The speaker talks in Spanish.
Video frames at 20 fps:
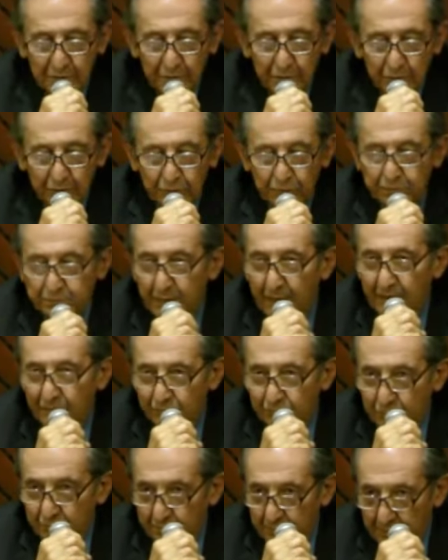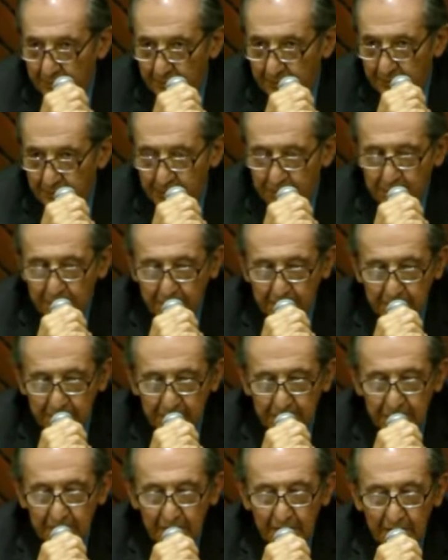o espacio para
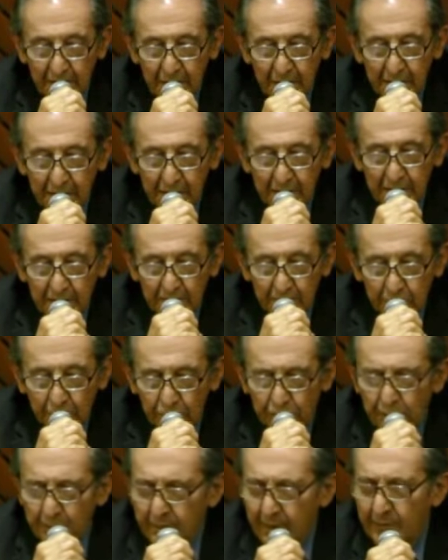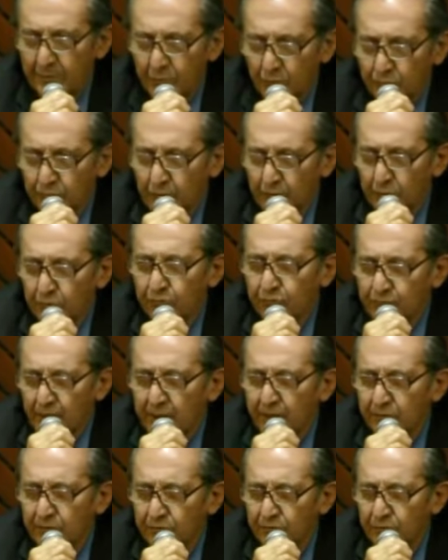escribir y lo llevamos a los
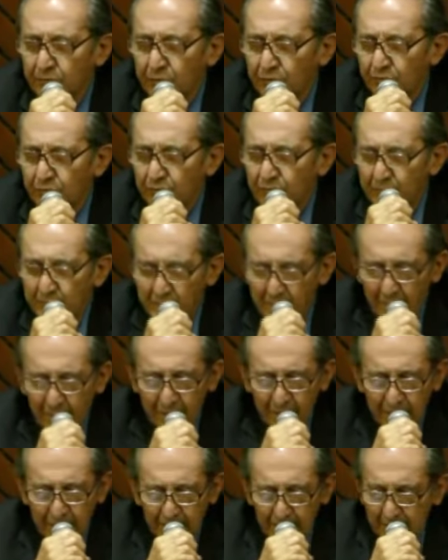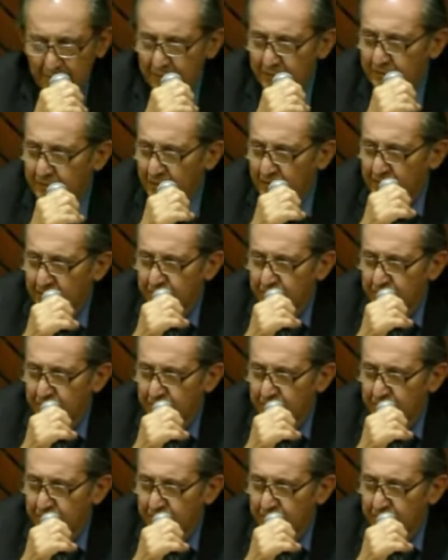textos esta